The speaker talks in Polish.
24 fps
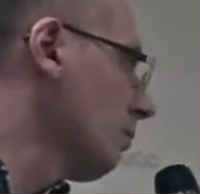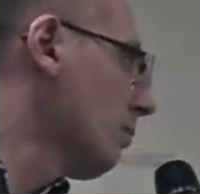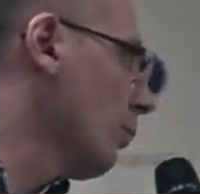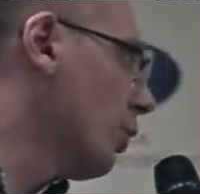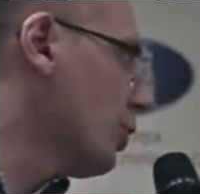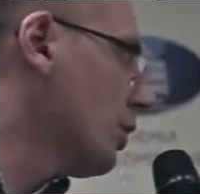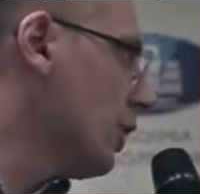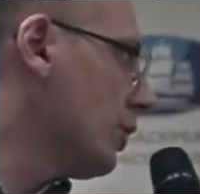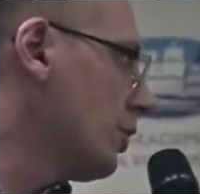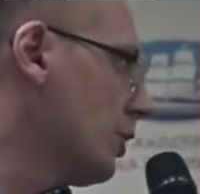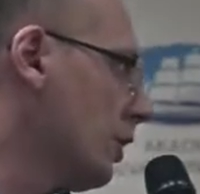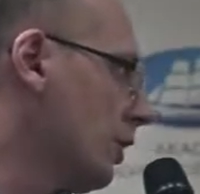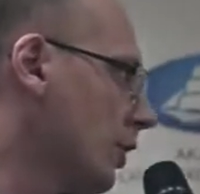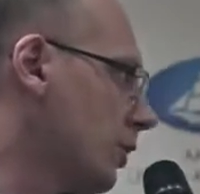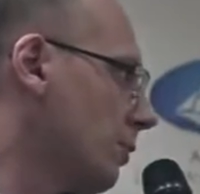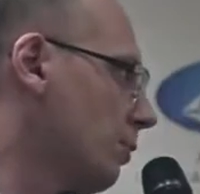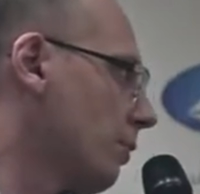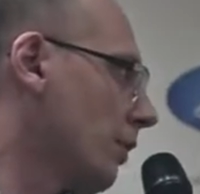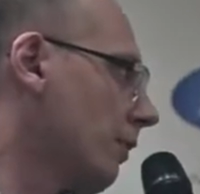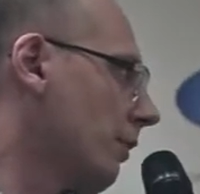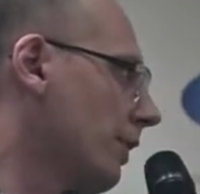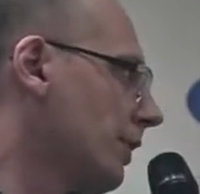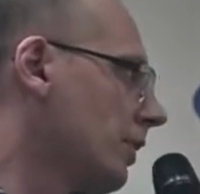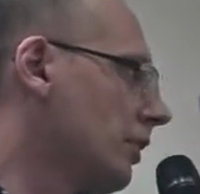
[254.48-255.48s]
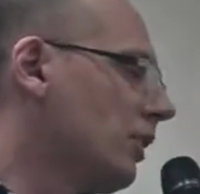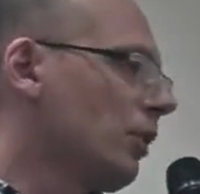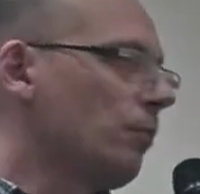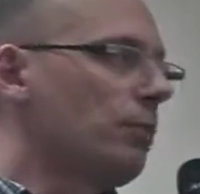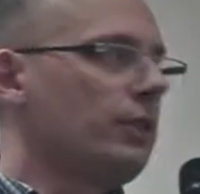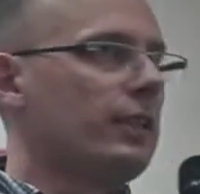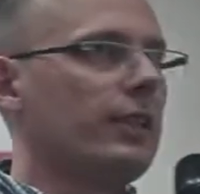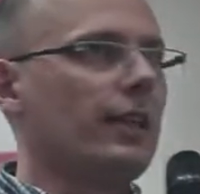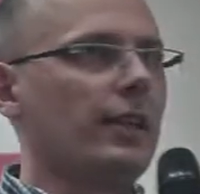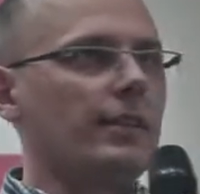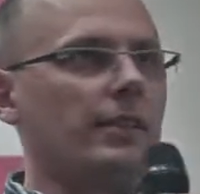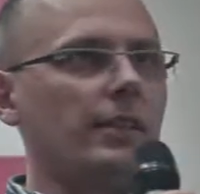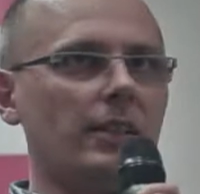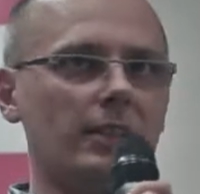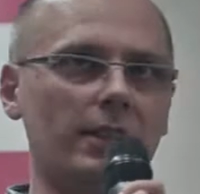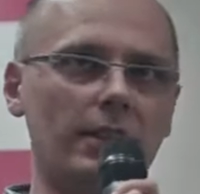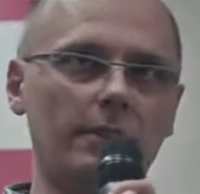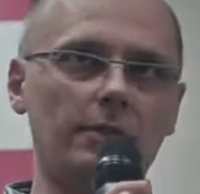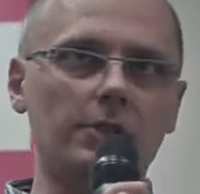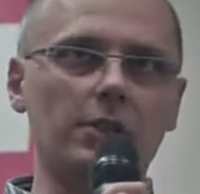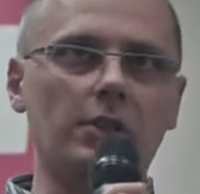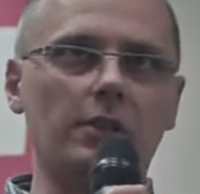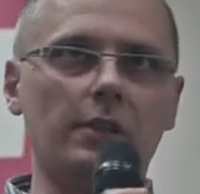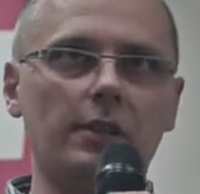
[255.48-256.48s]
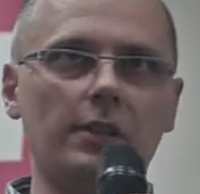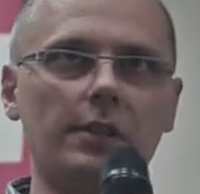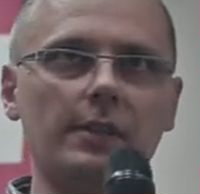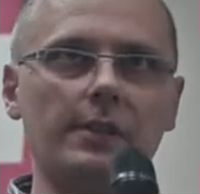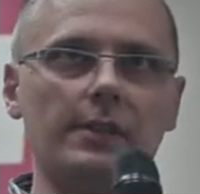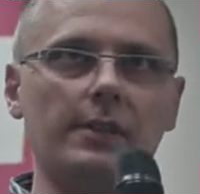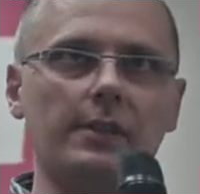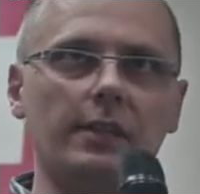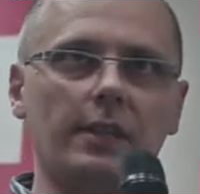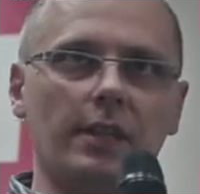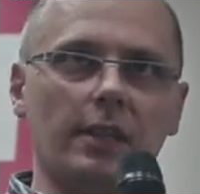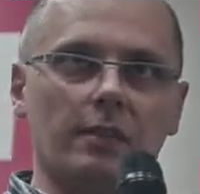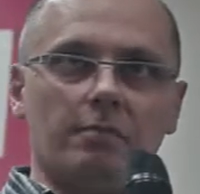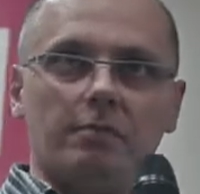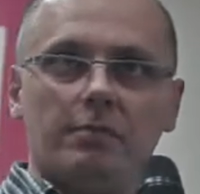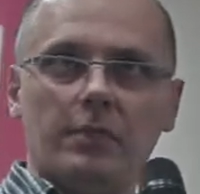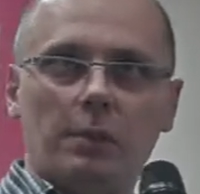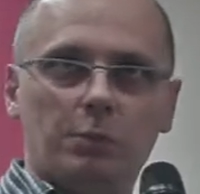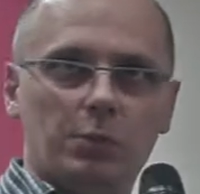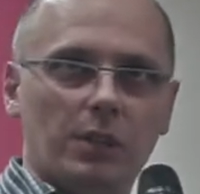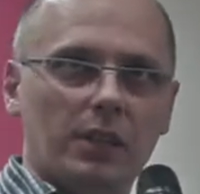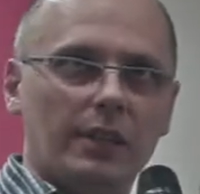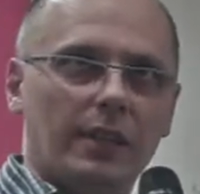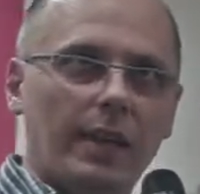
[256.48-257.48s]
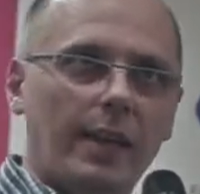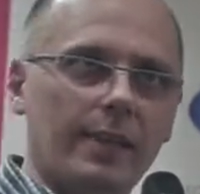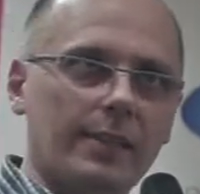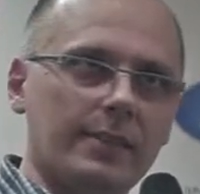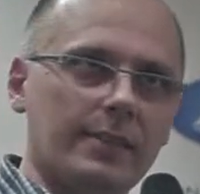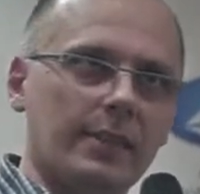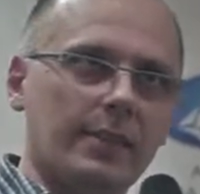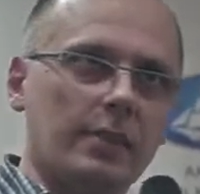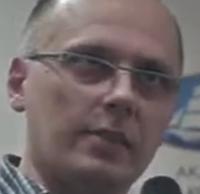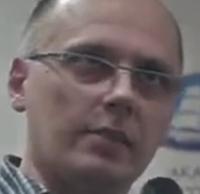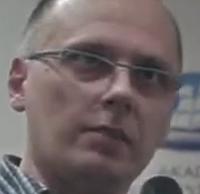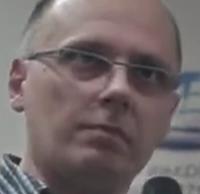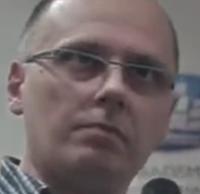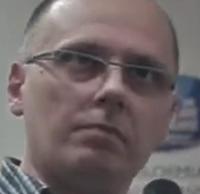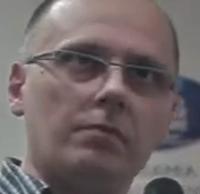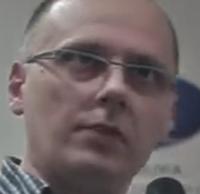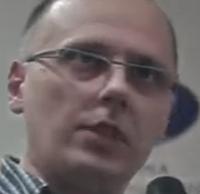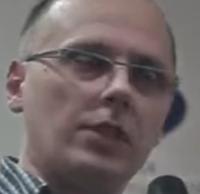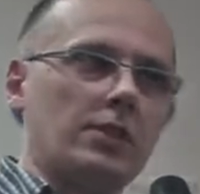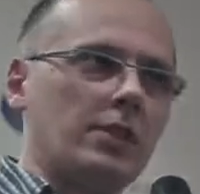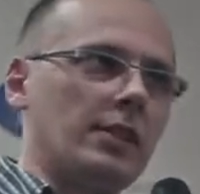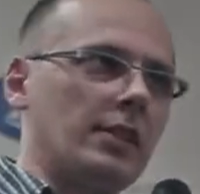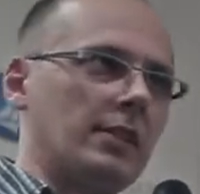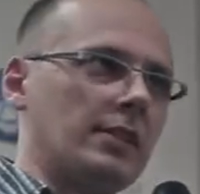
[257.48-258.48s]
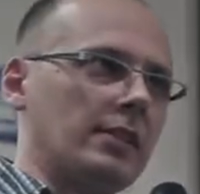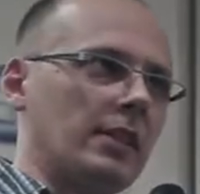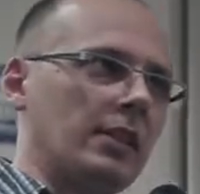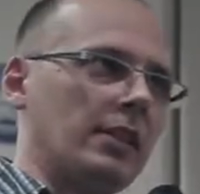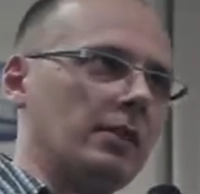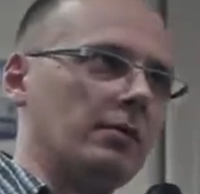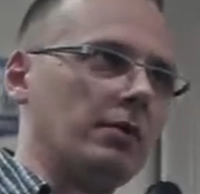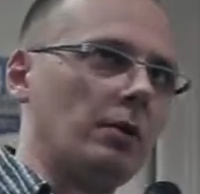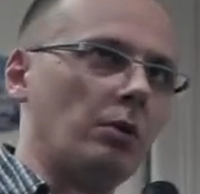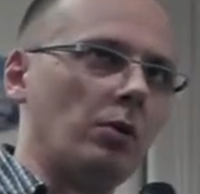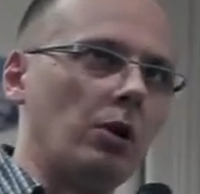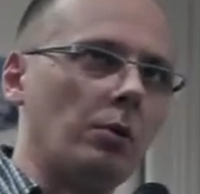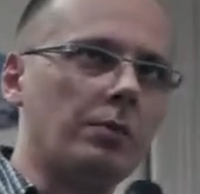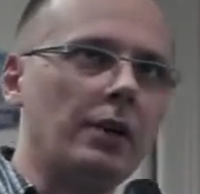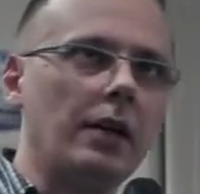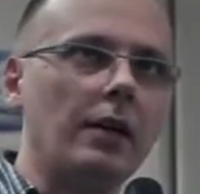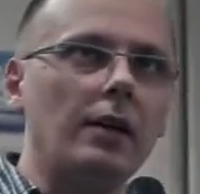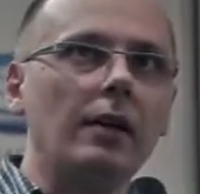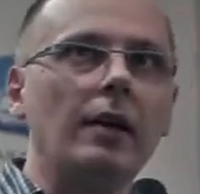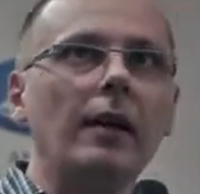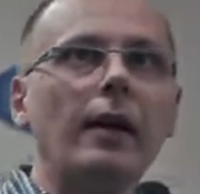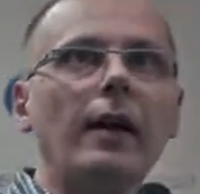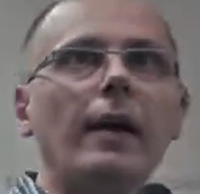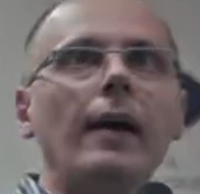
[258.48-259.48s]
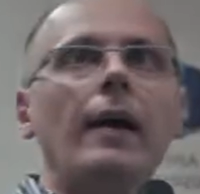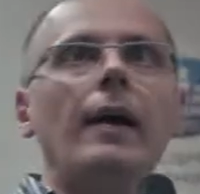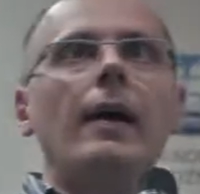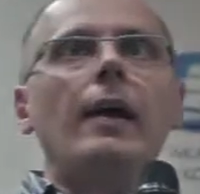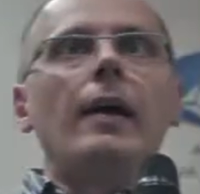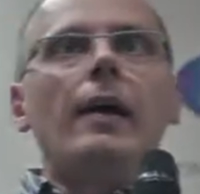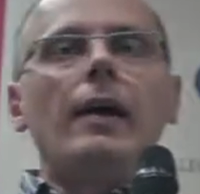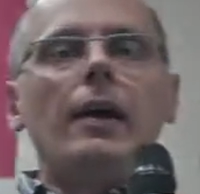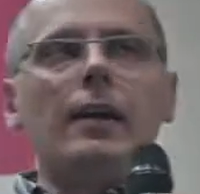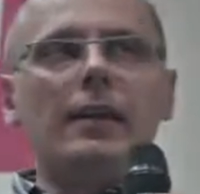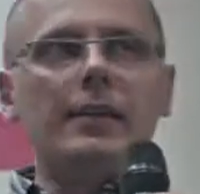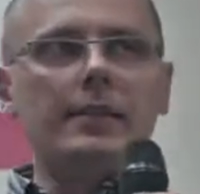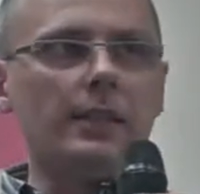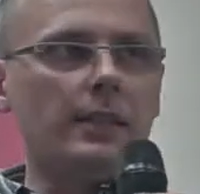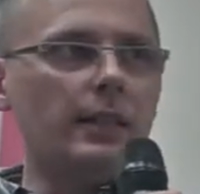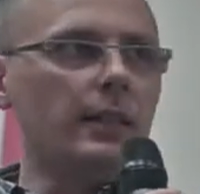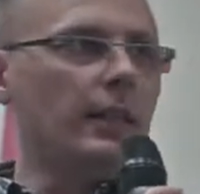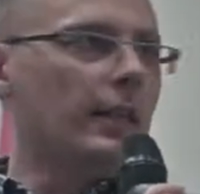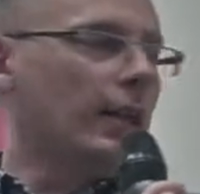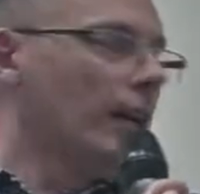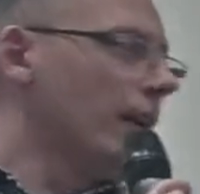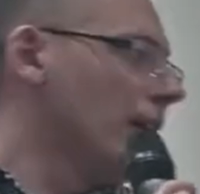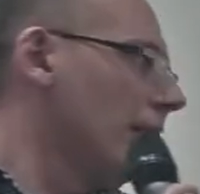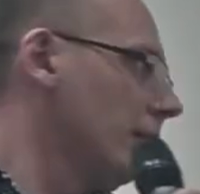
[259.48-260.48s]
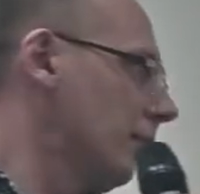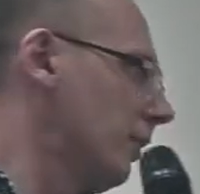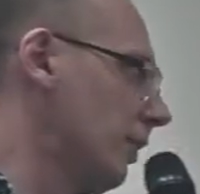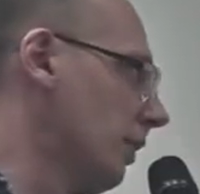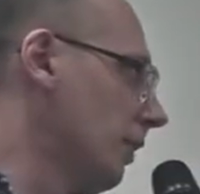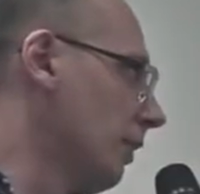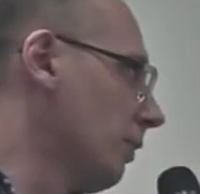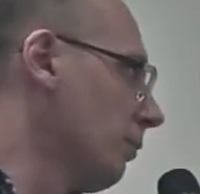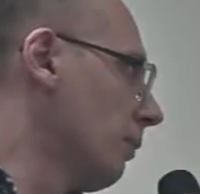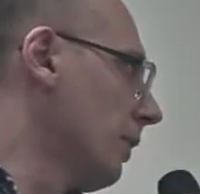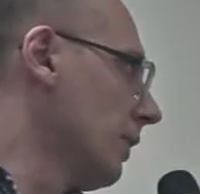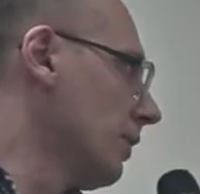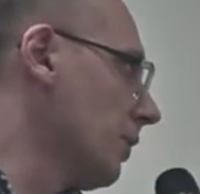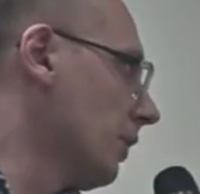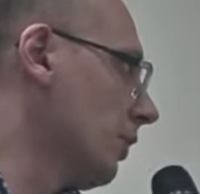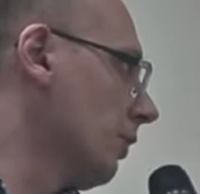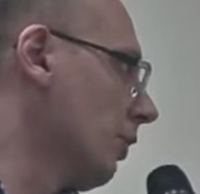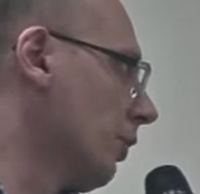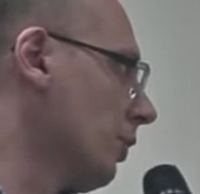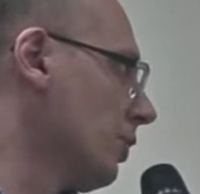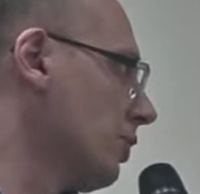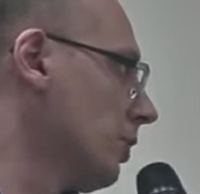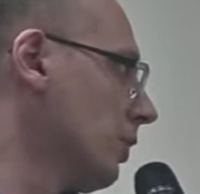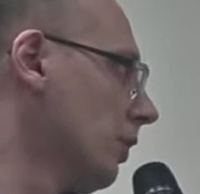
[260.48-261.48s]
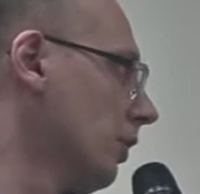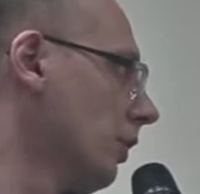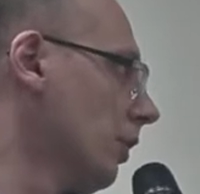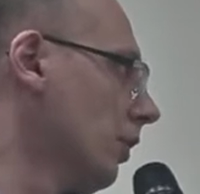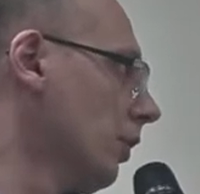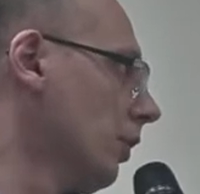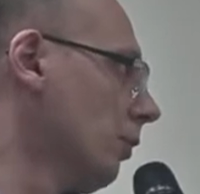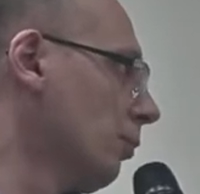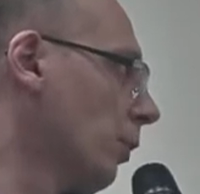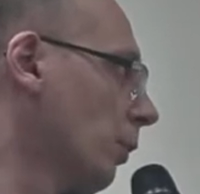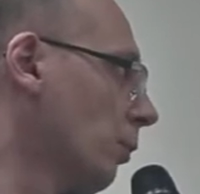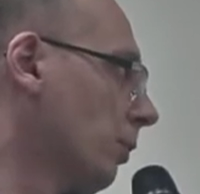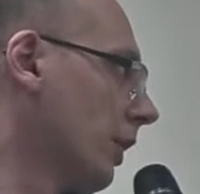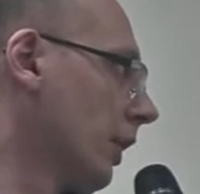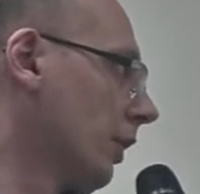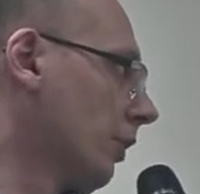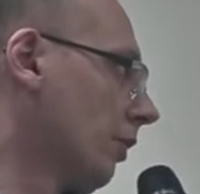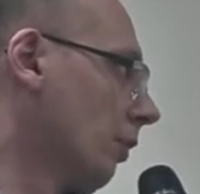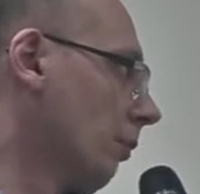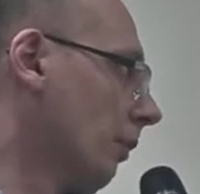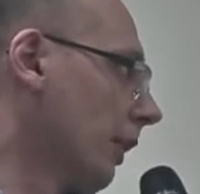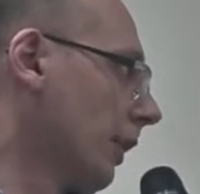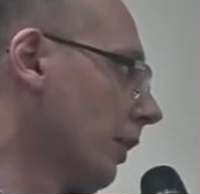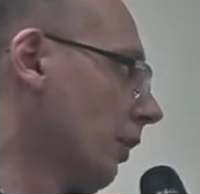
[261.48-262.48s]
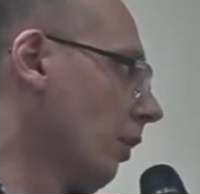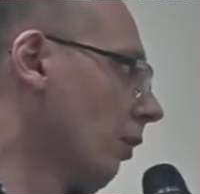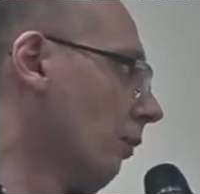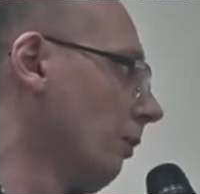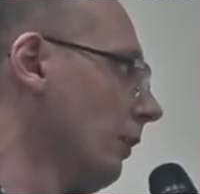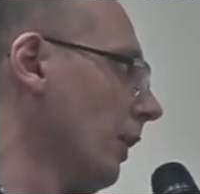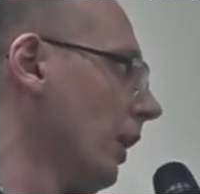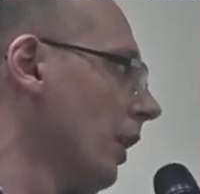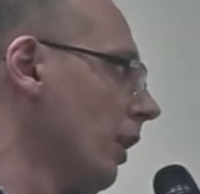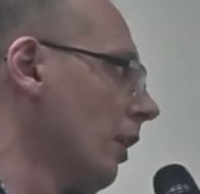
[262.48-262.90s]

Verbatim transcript: Można dzisiaj też wprowadzać aplikacje na telewizory chińskie, na przykład Hisense, jeszcze nieznany w Europie ale za kilka lat będzie dość y, popularną marką.